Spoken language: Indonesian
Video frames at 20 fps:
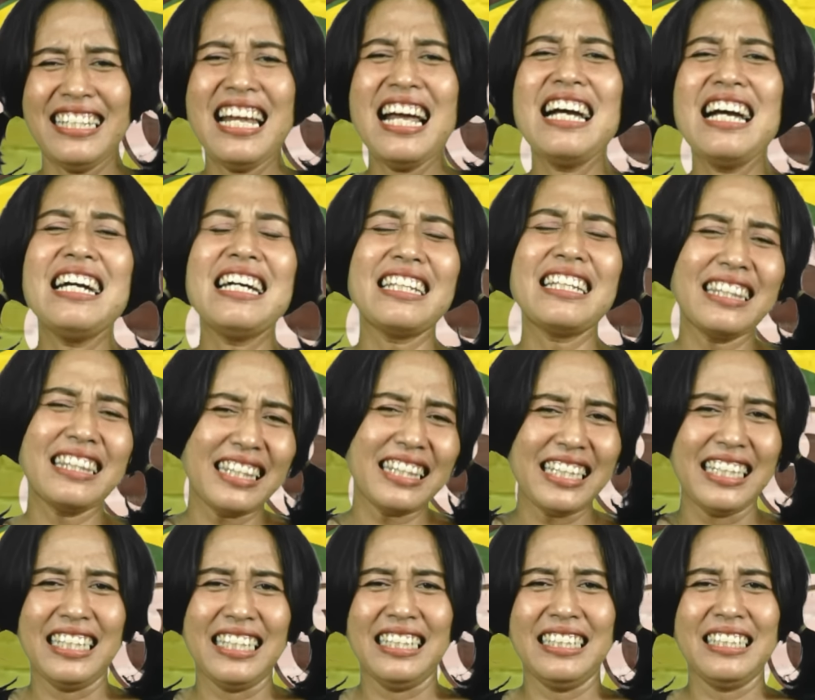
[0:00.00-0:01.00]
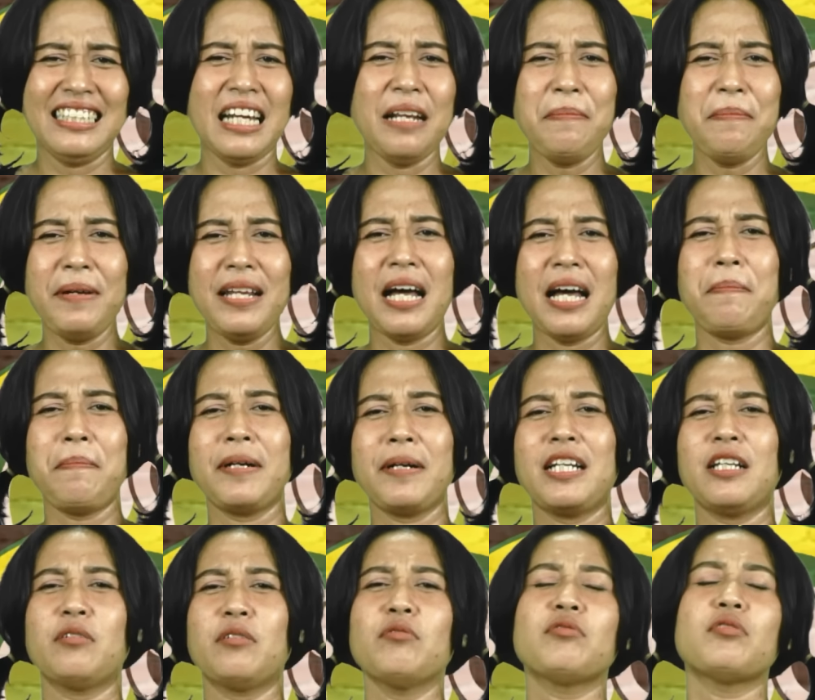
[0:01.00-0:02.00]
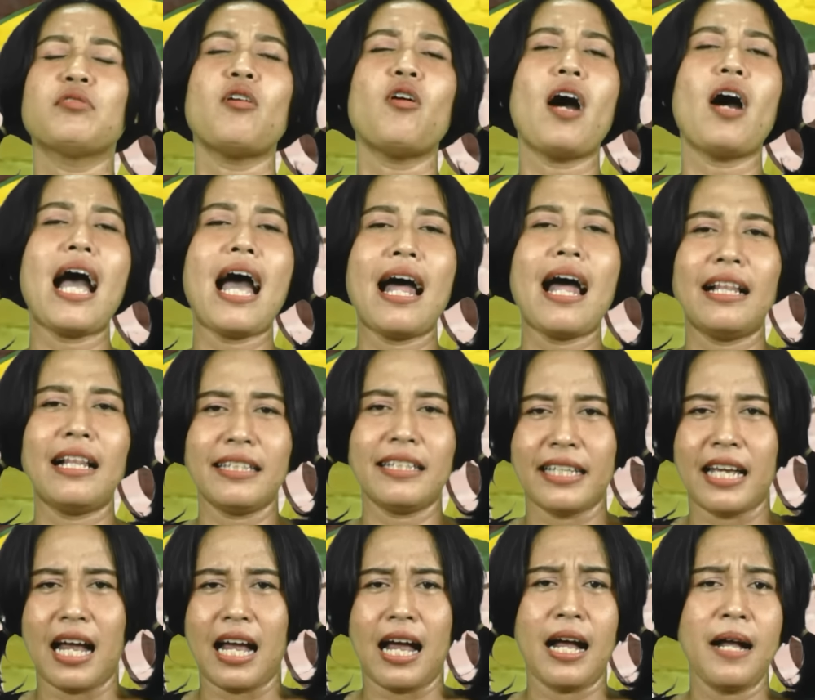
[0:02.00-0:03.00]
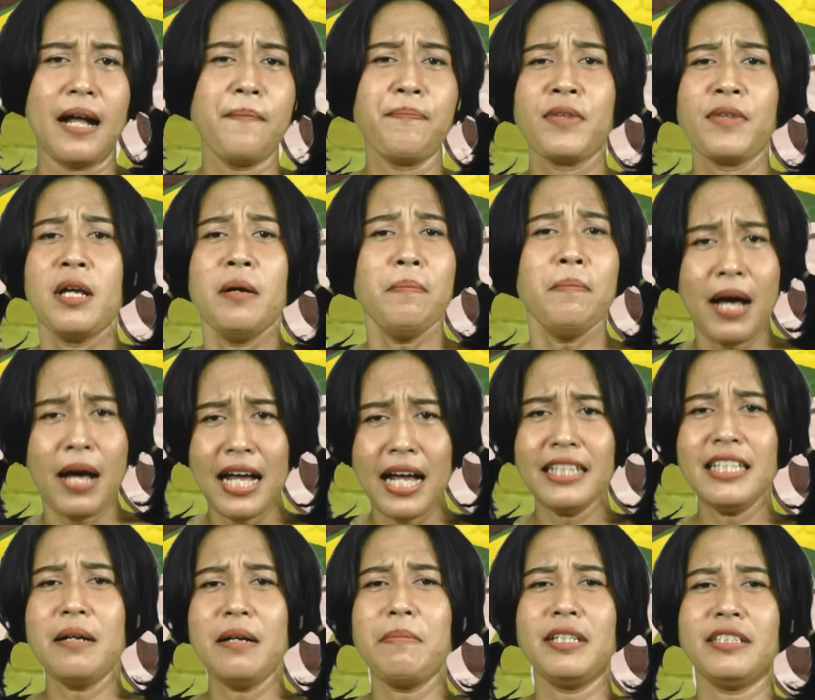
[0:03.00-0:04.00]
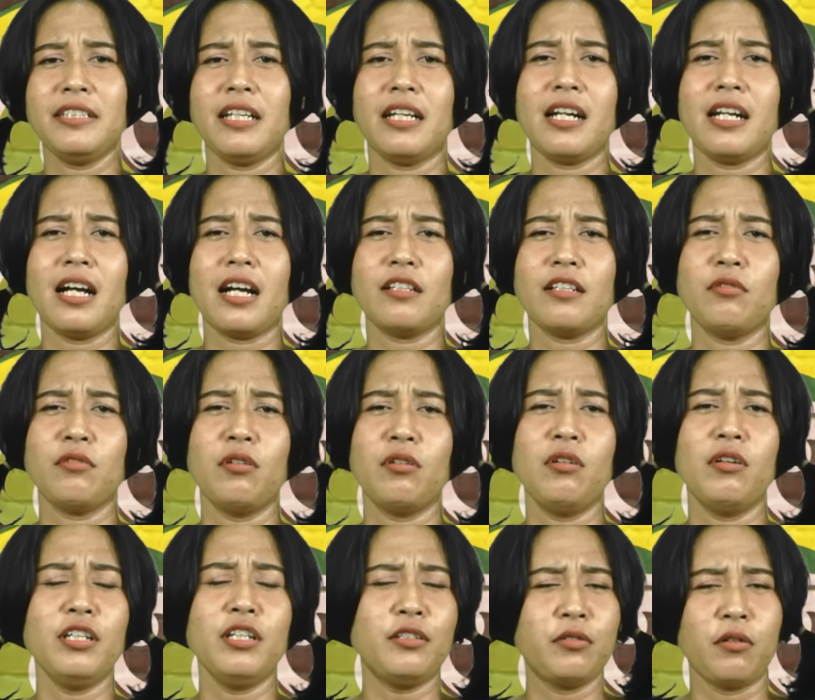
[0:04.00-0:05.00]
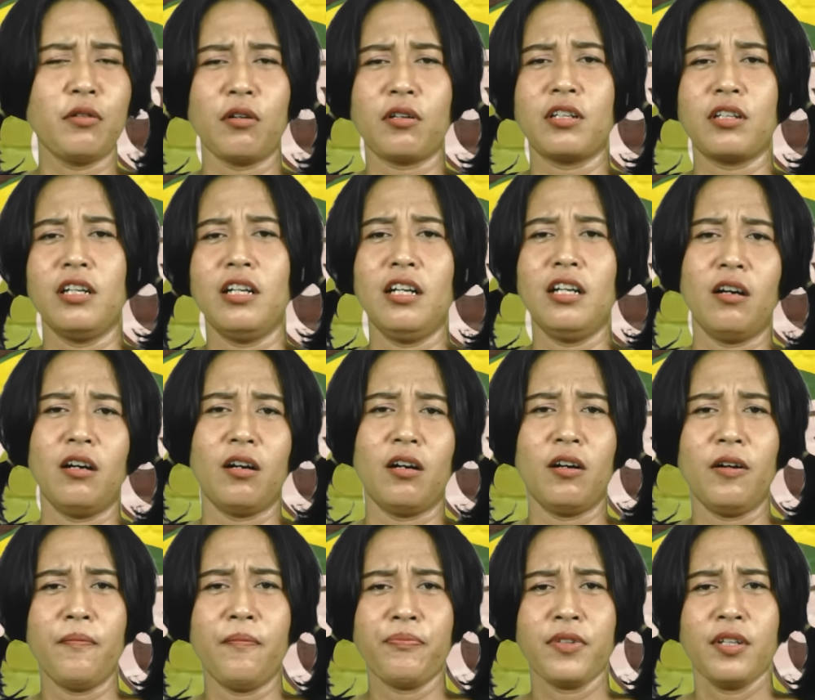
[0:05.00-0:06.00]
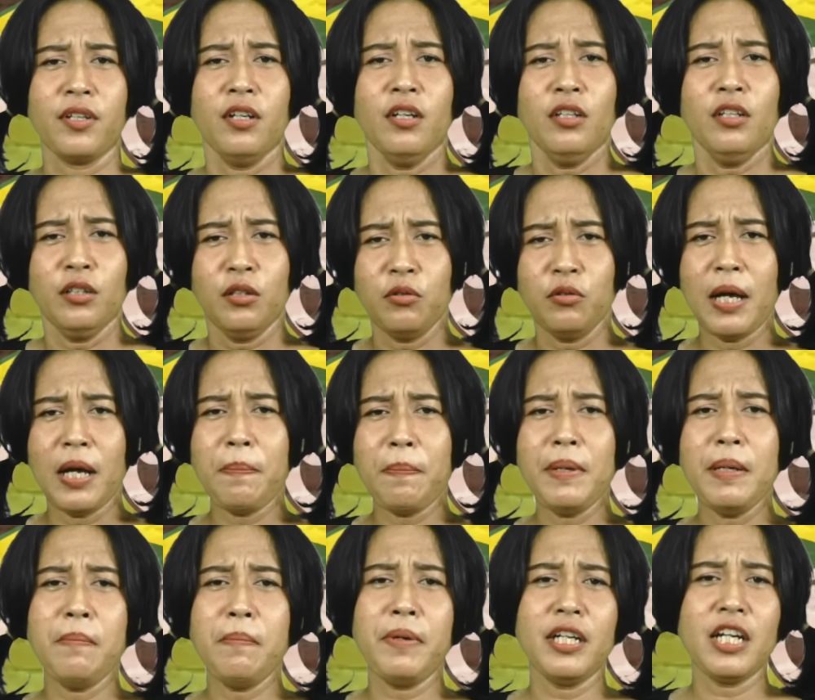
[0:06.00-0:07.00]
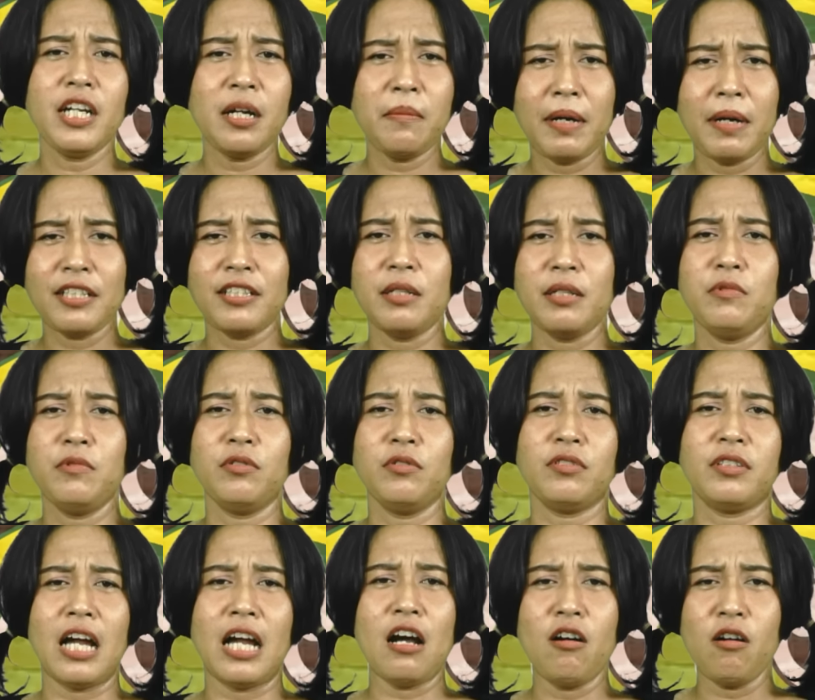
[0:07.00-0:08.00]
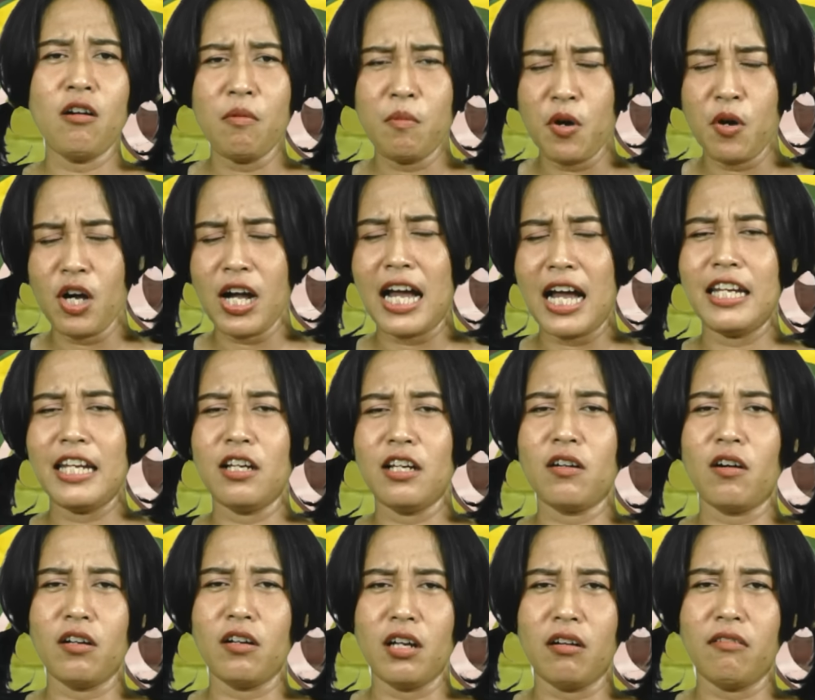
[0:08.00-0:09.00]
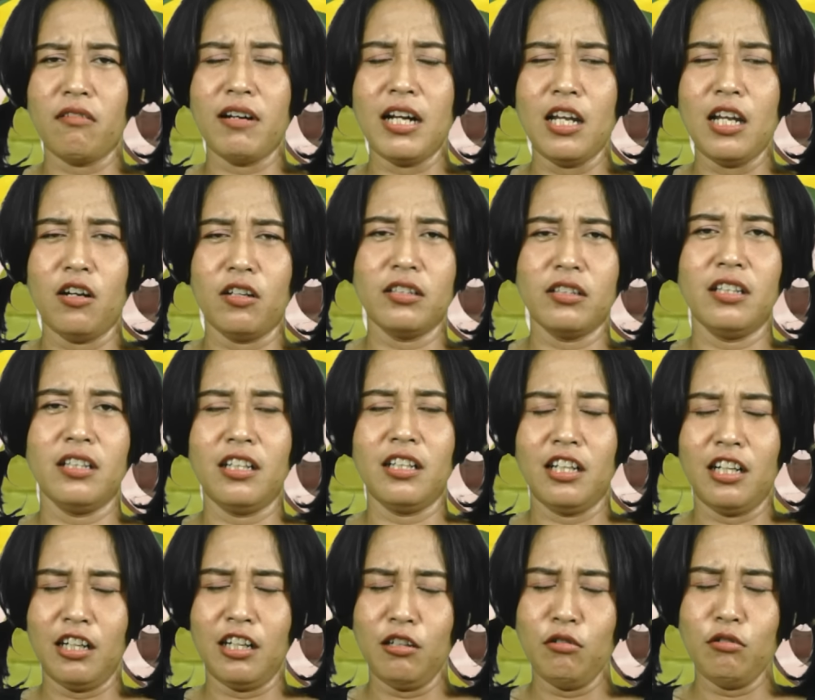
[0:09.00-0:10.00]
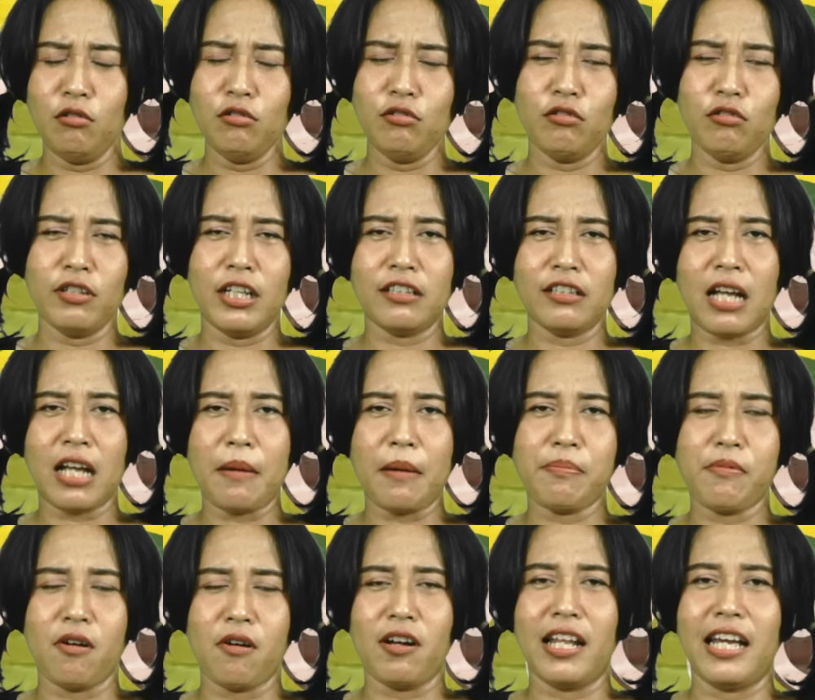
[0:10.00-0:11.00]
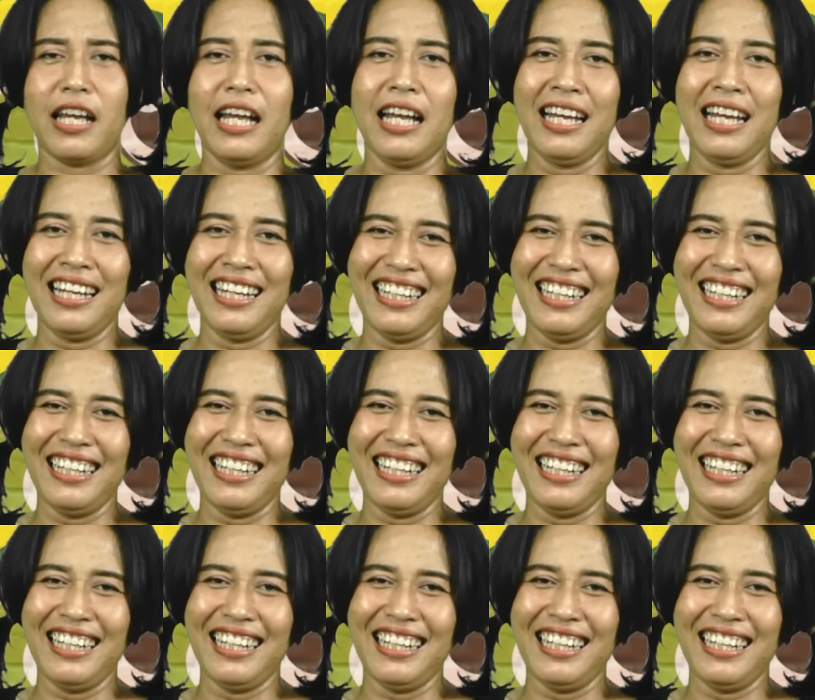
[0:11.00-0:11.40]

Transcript: Dia ngerti dan bilang begitu soalnya banyak masyarakat Solo itu dogel loh. Dua pimpinan masih muda, omongannya kaya welut, lunyune sak pole.